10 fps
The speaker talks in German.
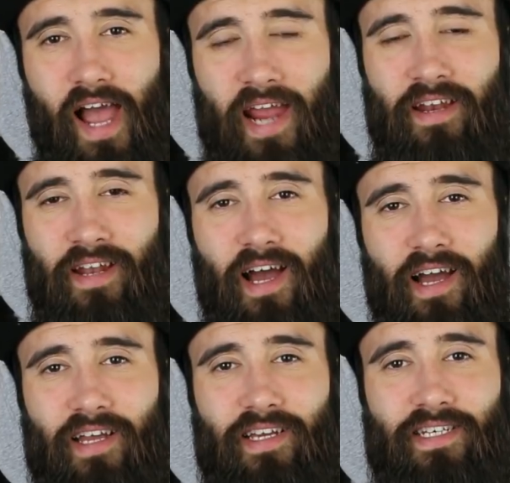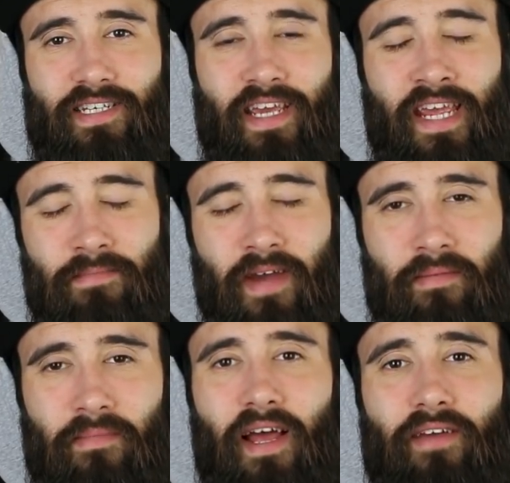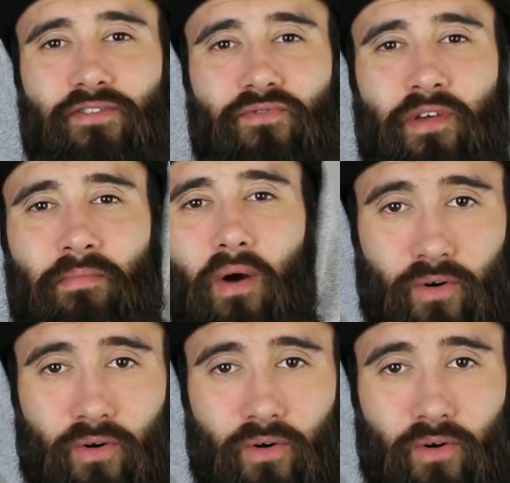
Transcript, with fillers: eine Nachricht in meinem Livestream